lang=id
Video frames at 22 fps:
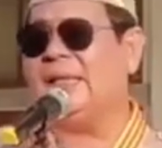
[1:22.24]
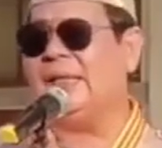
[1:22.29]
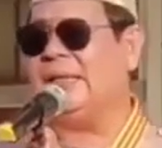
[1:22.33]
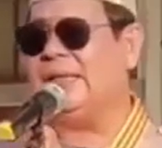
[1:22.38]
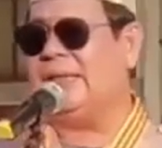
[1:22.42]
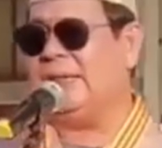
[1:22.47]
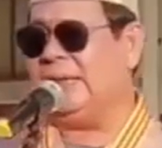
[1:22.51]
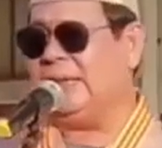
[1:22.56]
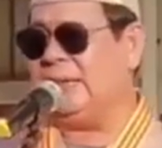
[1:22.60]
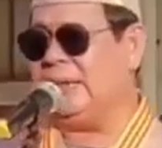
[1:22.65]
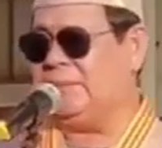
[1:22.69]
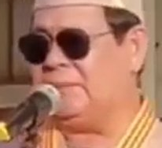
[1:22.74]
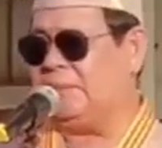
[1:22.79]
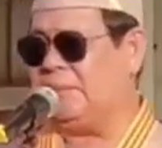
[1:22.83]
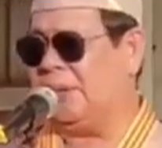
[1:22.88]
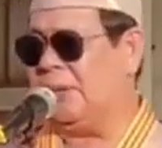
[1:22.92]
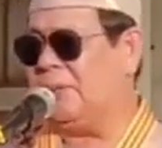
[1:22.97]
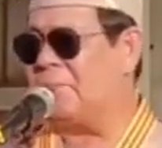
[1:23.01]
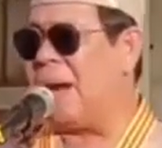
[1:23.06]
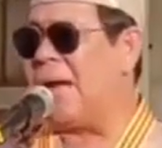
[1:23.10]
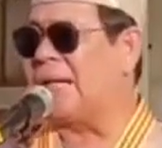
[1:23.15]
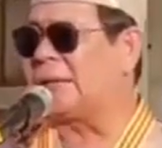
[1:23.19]
ini
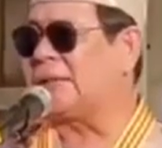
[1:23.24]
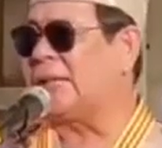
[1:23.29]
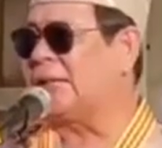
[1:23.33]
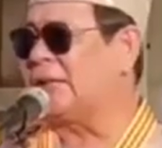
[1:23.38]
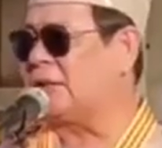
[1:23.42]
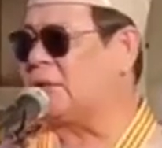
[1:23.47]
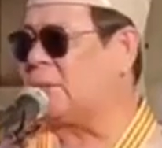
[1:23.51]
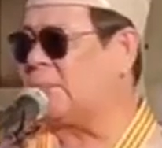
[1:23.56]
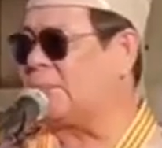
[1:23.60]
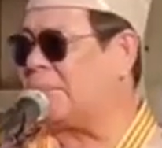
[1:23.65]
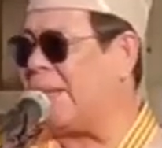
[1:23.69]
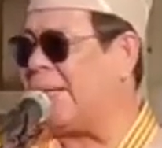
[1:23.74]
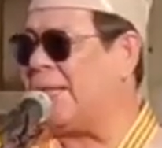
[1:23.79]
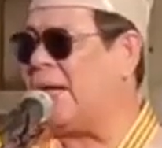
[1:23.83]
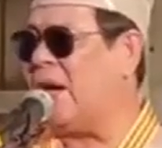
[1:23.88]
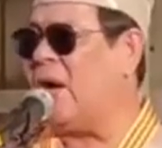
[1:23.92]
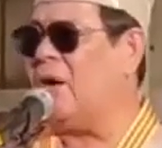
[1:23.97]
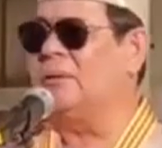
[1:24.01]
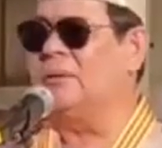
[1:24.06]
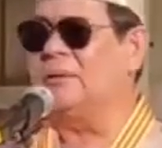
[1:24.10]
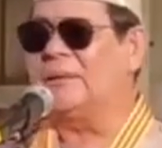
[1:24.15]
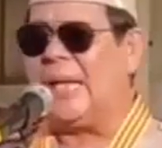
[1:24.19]
pelepasan sepeda
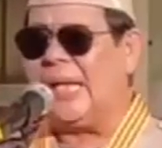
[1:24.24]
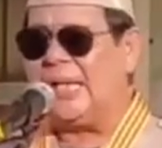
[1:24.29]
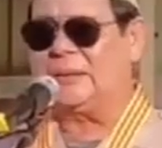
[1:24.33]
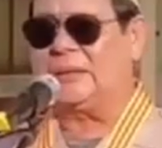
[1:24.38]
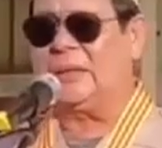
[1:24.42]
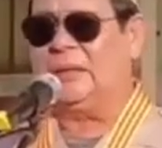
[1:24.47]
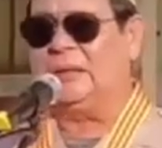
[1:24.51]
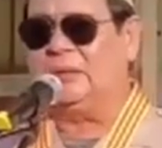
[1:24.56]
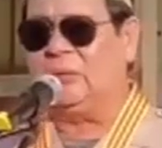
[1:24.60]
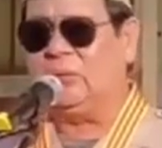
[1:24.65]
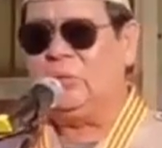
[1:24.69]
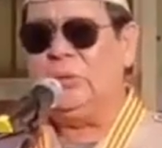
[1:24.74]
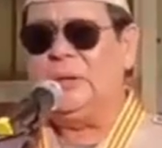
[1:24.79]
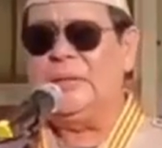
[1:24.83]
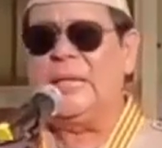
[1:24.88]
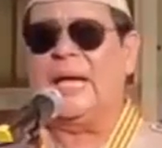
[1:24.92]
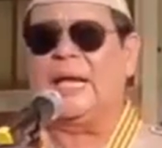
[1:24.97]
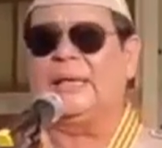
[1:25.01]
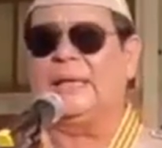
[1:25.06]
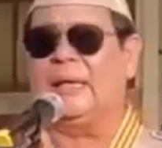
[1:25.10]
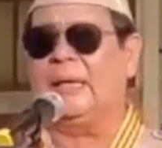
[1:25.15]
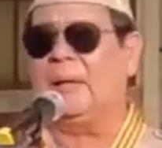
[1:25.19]
ontel
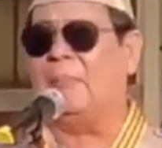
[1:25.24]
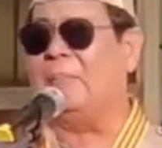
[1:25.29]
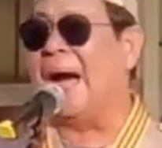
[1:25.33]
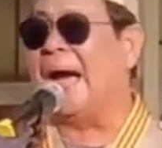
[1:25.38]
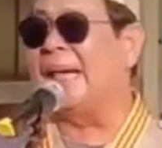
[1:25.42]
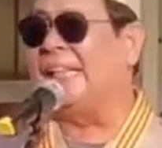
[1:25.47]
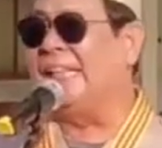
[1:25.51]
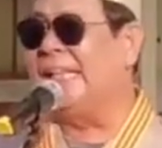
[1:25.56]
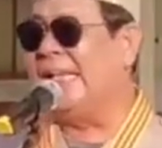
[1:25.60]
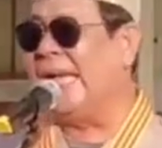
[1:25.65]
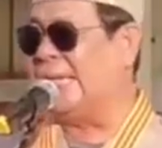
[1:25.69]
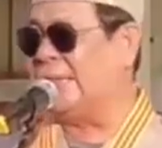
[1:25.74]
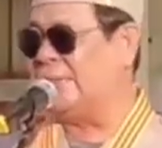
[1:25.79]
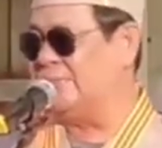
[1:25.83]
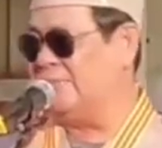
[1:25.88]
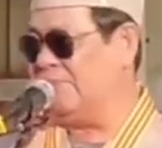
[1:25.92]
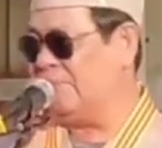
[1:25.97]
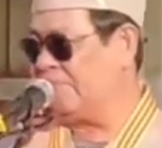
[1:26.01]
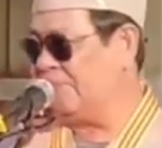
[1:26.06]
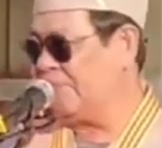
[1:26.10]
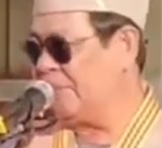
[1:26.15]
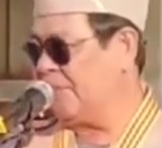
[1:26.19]
tentunya adalah bagian
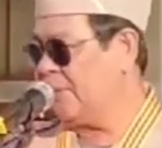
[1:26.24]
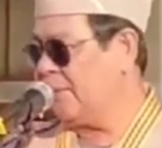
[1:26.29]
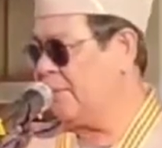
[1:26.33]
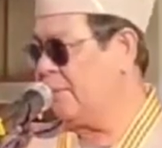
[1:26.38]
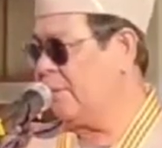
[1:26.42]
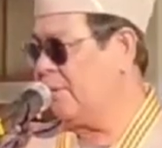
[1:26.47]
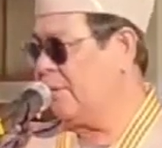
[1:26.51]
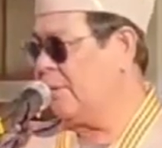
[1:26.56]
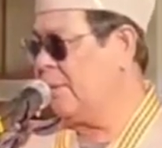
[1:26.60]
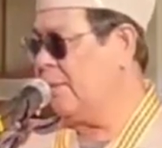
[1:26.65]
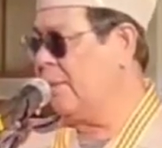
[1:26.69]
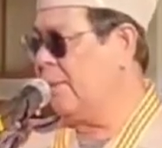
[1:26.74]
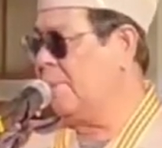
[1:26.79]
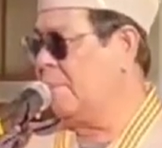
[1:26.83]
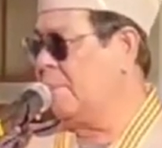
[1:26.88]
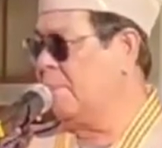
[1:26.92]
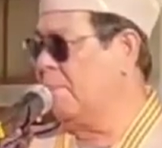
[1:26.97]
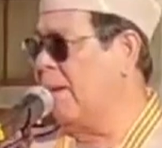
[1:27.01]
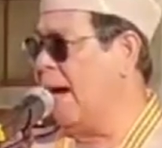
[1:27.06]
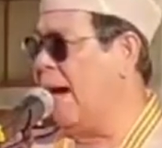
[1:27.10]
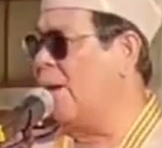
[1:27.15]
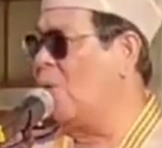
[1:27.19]

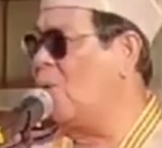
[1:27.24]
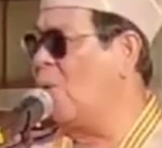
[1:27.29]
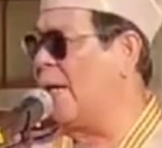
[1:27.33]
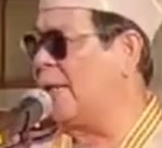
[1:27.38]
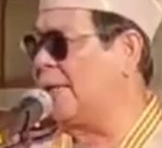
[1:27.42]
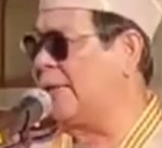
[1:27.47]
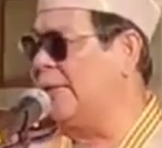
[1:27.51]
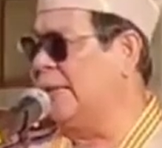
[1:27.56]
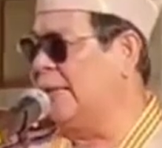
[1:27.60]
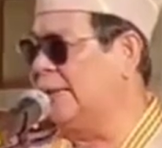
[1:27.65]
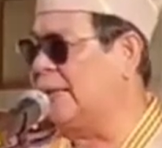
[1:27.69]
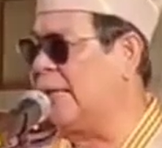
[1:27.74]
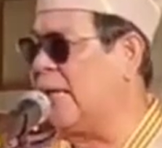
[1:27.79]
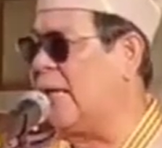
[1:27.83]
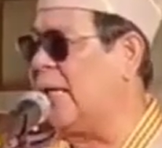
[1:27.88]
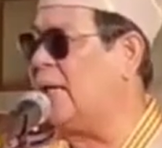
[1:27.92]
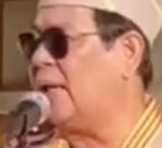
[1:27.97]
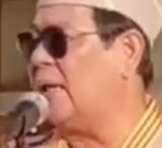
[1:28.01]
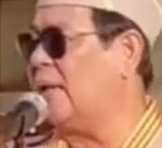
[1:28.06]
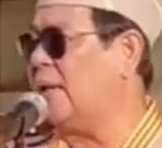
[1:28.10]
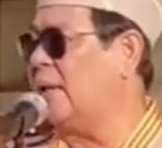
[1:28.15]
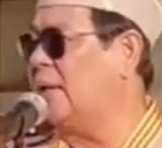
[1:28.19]
bahwa kita
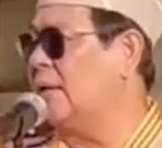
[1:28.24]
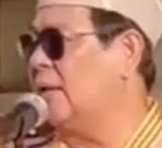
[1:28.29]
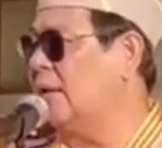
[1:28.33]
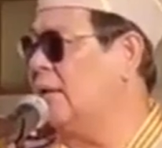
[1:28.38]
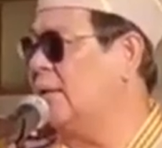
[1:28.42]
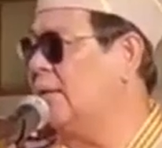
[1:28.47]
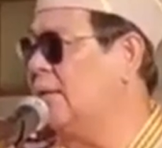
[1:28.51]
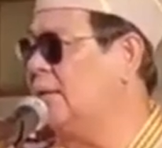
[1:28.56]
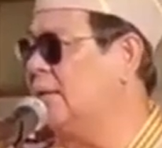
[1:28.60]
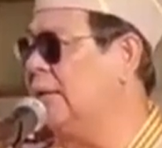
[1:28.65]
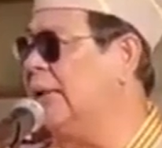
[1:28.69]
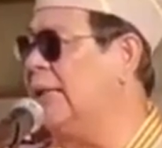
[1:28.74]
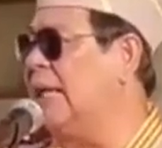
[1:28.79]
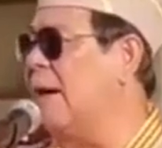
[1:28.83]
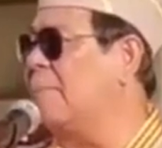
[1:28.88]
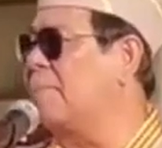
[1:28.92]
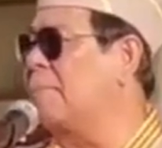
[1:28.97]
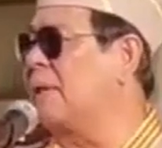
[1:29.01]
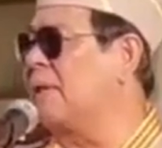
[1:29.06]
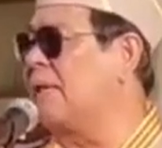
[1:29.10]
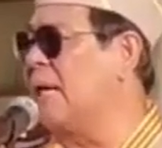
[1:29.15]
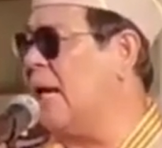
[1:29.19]
tidak
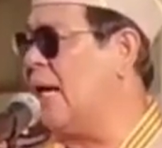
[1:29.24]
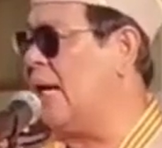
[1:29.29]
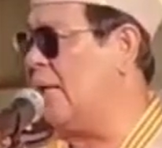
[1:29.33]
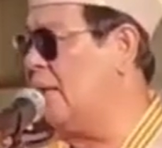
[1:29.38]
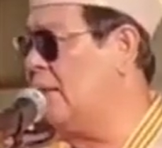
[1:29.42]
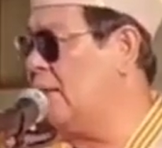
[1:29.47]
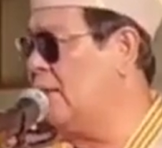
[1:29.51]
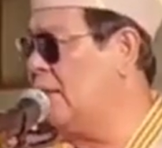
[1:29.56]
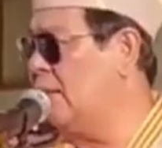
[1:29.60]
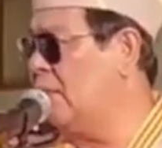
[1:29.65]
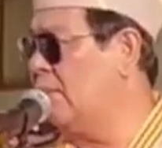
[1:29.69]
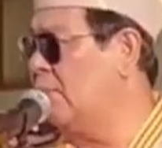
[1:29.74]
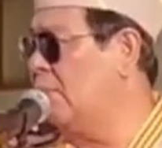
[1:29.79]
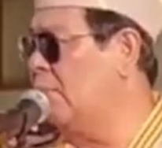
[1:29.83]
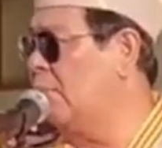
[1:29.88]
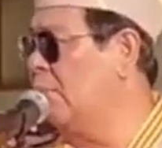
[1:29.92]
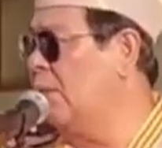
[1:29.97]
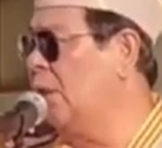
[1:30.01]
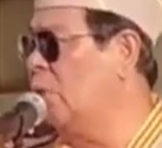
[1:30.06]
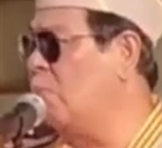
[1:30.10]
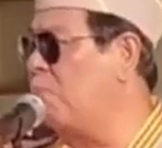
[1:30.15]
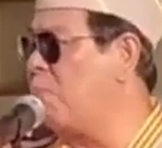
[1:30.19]
pernah
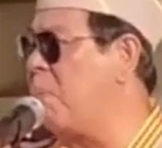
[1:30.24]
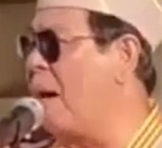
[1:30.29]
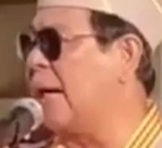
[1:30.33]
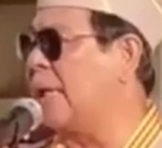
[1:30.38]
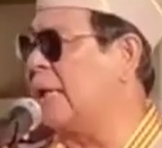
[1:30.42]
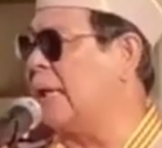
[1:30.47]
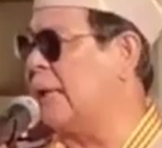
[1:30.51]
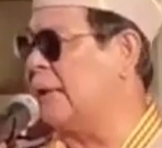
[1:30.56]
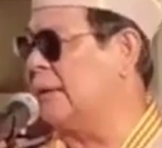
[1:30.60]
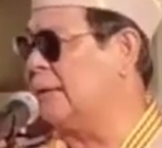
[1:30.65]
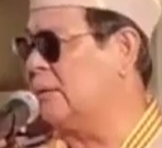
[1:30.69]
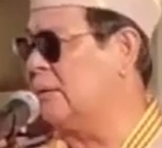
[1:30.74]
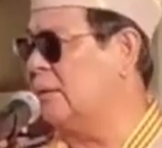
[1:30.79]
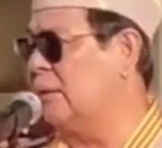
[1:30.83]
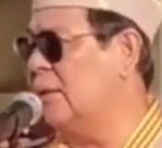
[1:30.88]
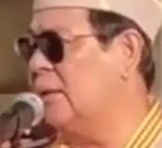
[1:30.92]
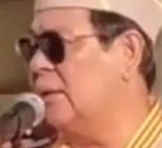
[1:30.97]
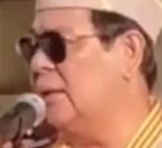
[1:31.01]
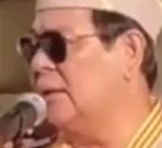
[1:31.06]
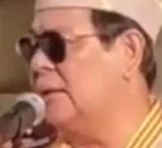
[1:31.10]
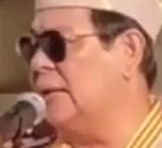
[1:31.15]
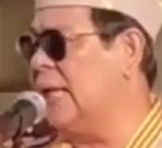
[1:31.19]
melupakan
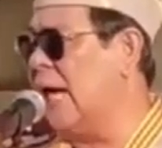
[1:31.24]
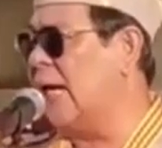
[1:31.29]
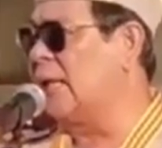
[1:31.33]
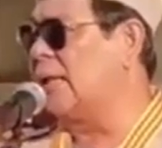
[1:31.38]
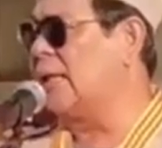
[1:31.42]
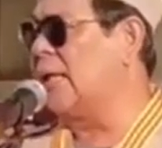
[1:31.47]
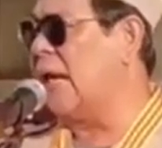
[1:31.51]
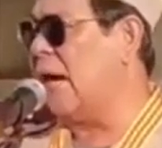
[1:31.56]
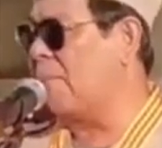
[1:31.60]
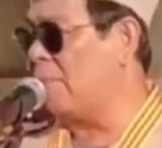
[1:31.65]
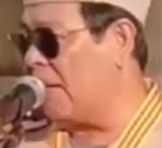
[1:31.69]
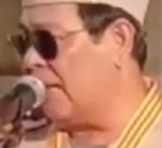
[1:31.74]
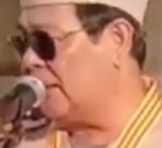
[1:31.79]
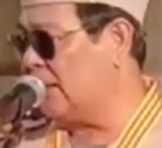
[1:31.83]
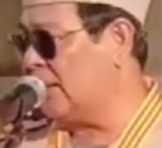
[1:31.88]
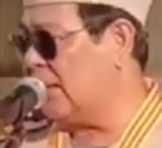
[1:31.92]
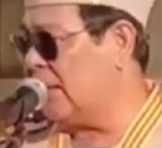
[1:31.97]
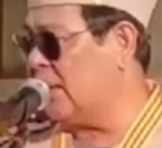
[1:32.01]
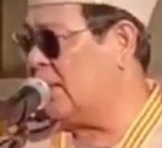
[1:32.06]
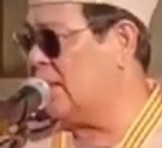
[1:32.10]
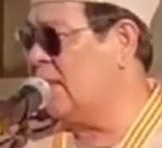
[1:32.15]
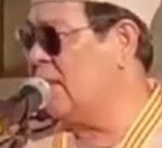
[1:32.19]
yang
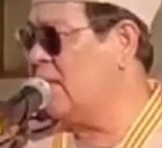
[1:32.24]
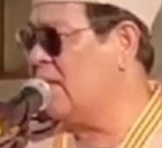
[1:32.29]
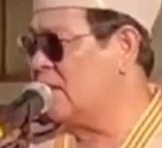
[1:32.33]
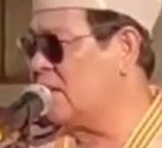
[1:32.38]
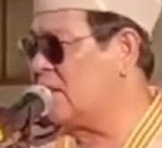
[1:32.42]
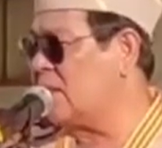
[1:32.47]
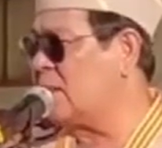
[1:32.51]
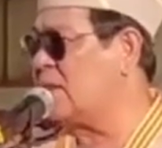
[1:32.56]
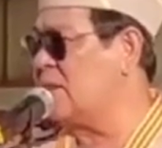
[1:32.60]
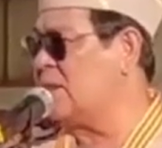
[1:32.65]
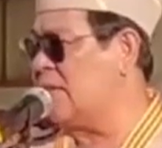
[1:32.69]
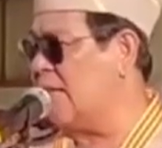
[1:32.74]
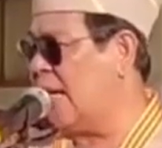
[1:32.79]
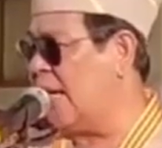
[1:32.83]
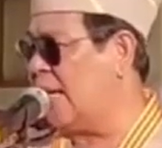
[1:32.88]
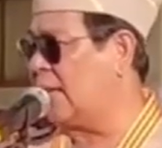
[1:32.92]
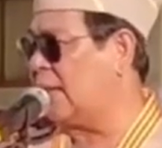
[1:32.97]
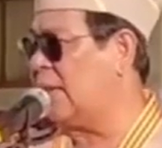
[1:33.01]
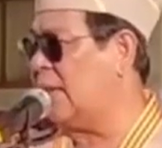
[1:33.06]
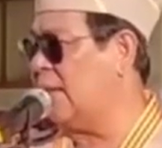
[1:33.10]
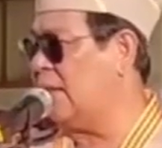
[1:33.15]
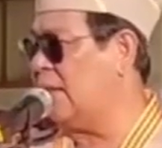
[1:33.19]
namanya sejarah.